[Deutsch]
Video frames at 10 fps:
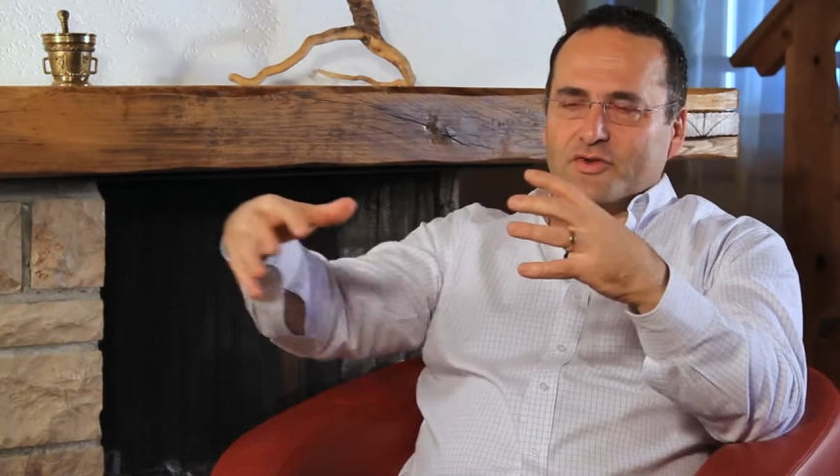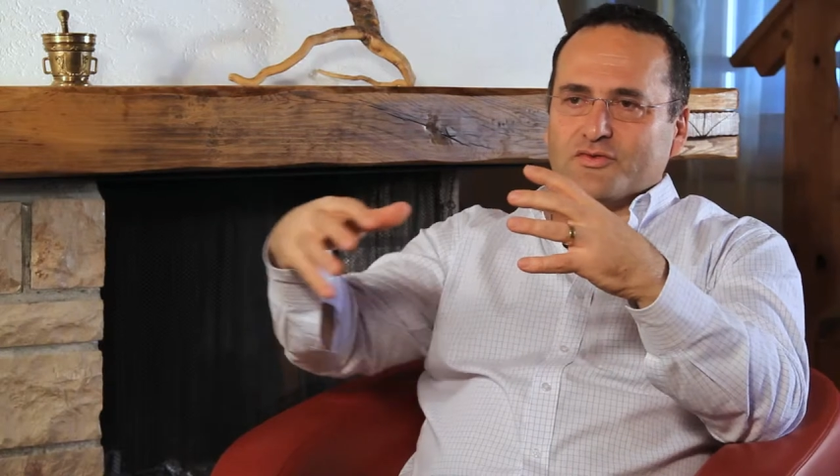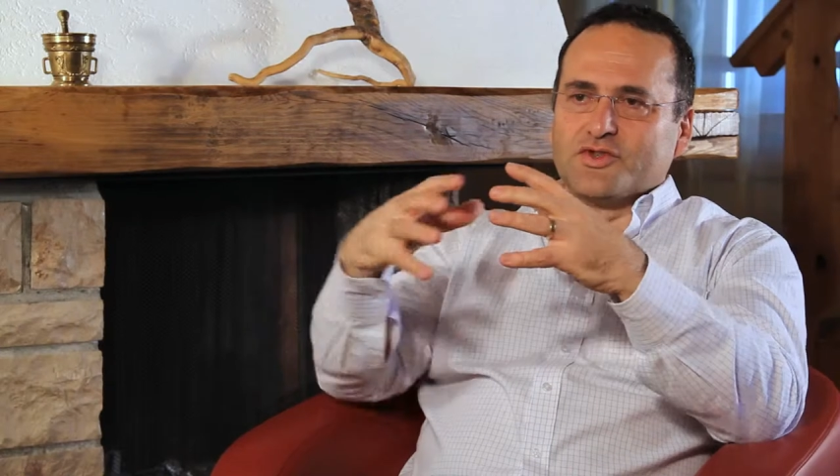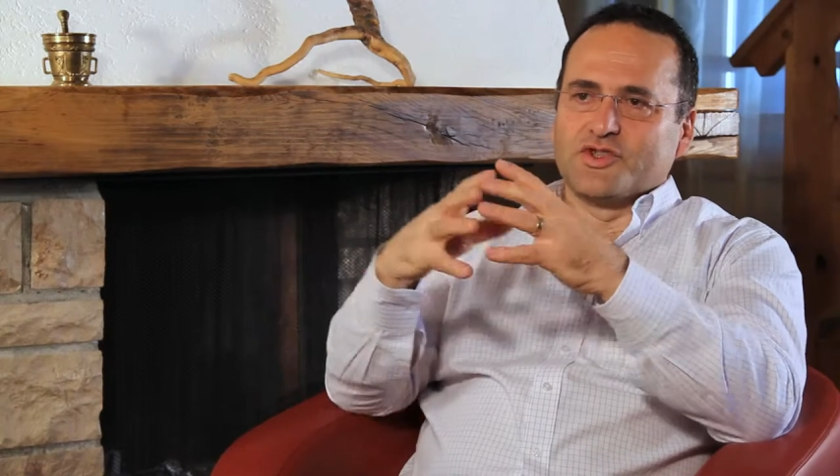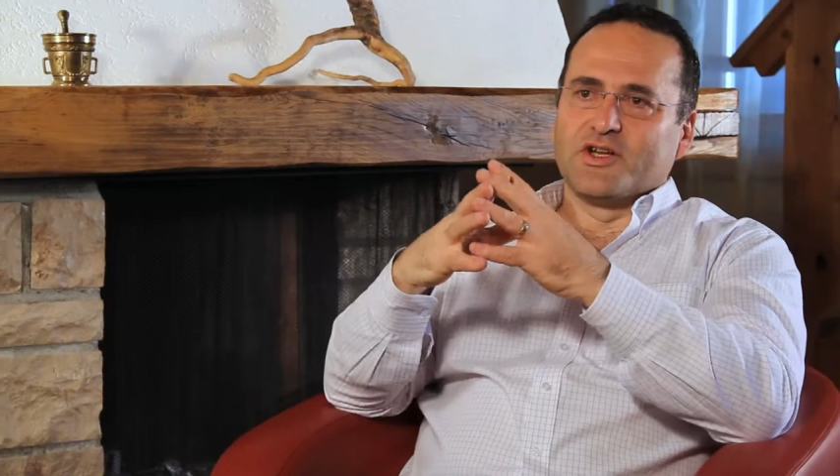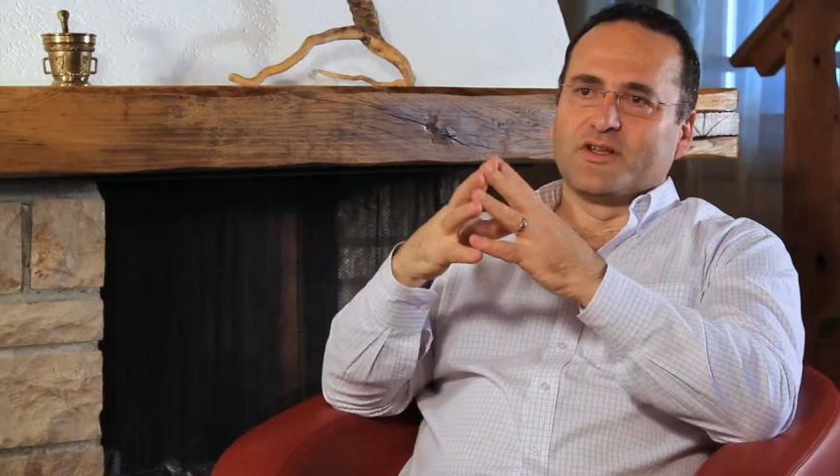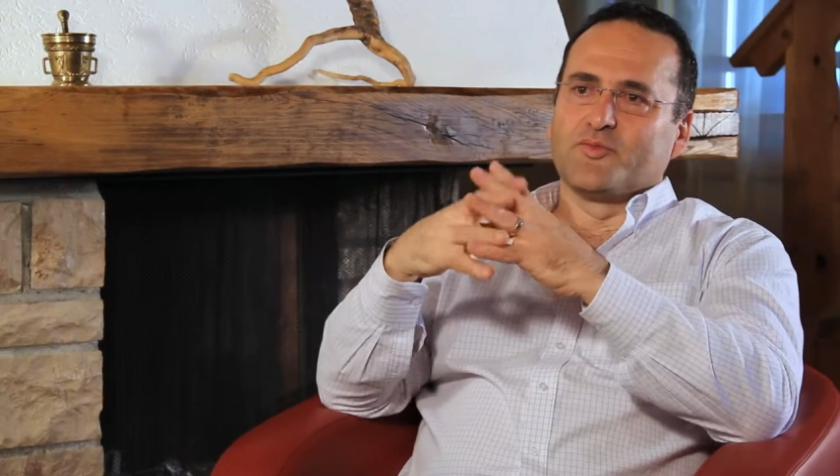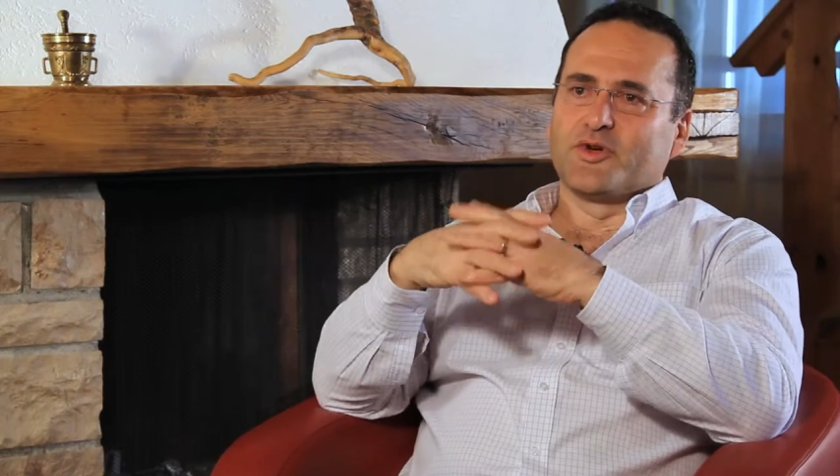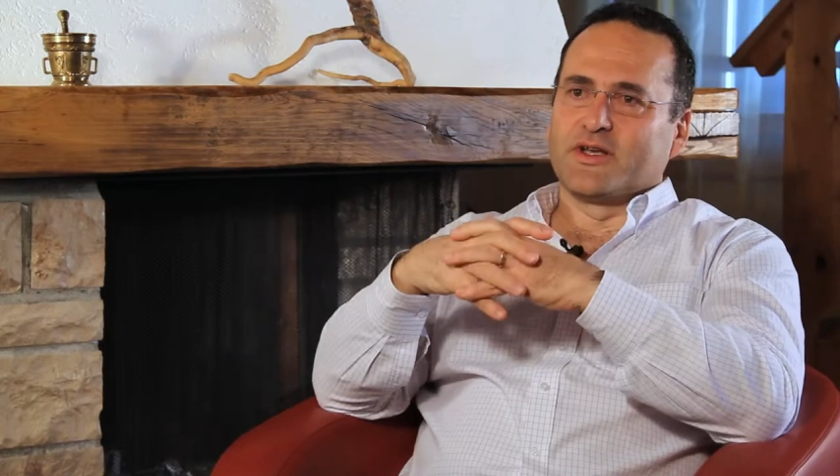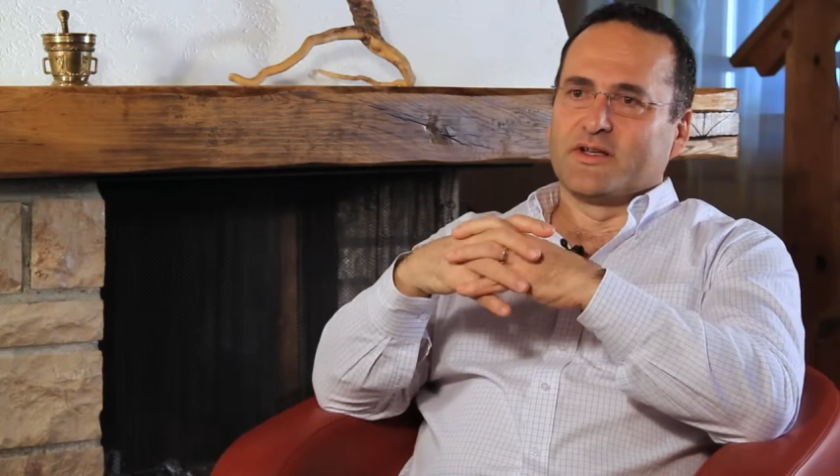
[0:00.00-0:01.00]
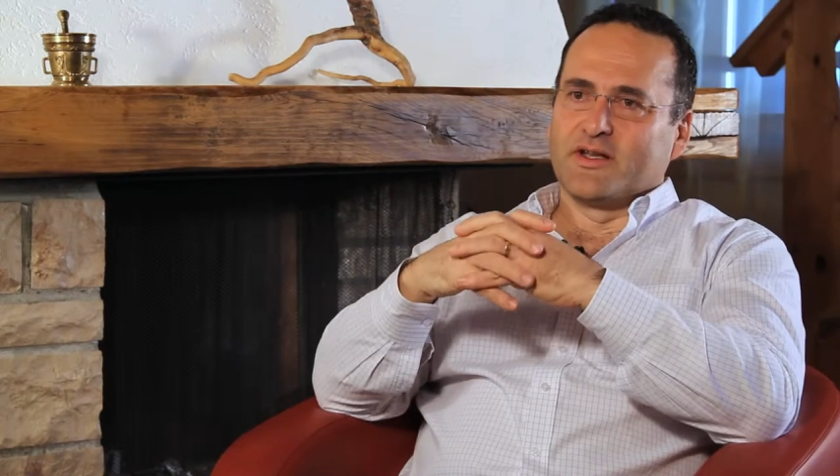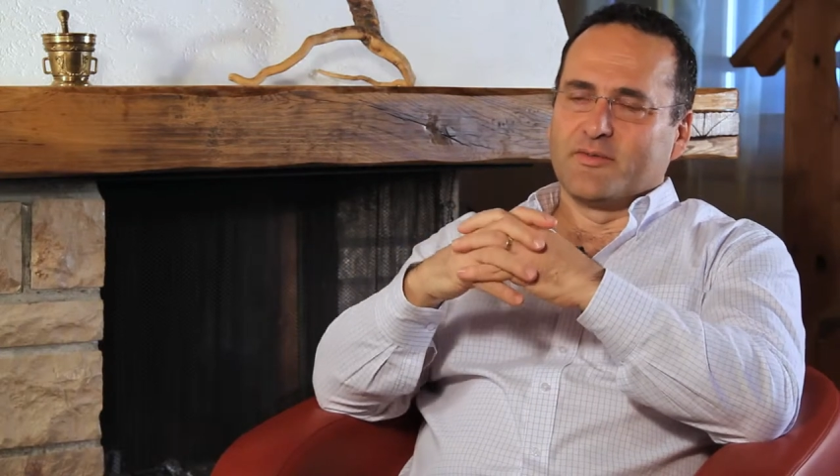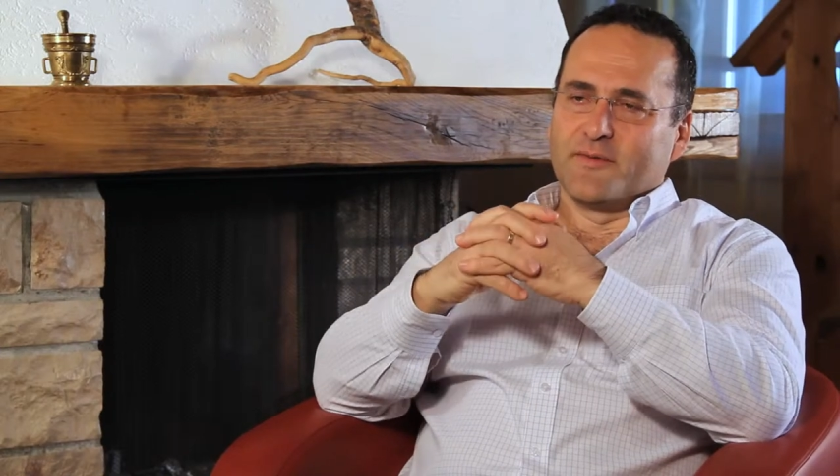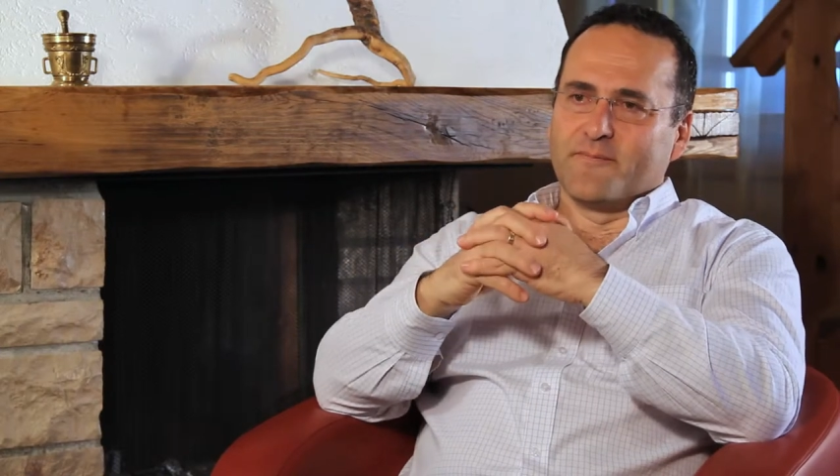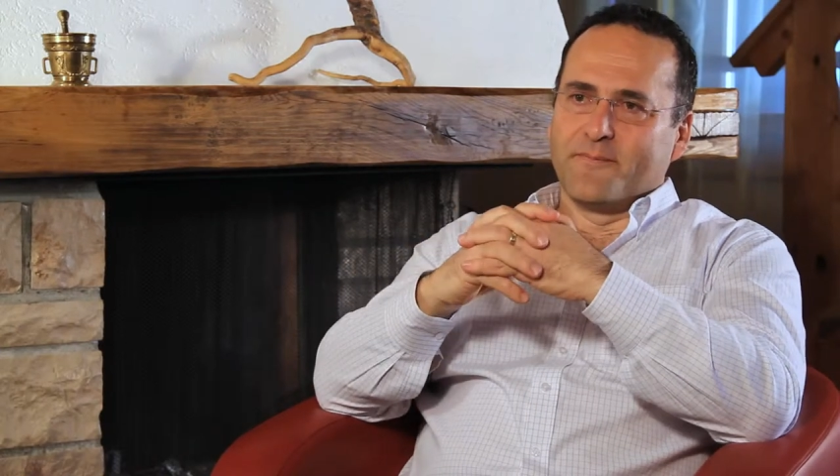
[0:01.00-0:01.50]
unterschiedlichen Projektteams.